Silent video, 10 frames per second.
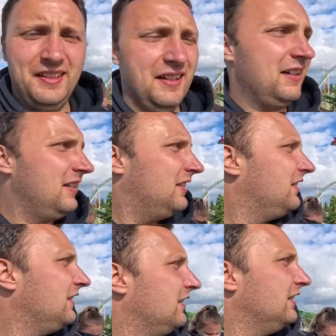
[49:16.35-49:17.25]
Ja,
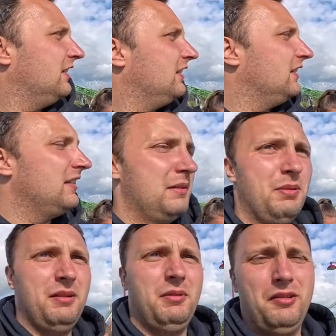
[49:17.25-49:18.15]
der
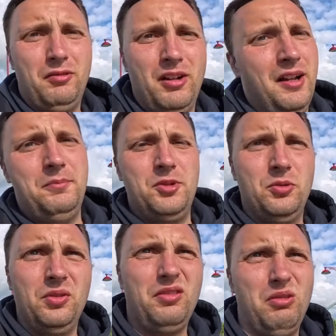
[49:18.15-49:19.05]
Park macht so eine halbe Stunde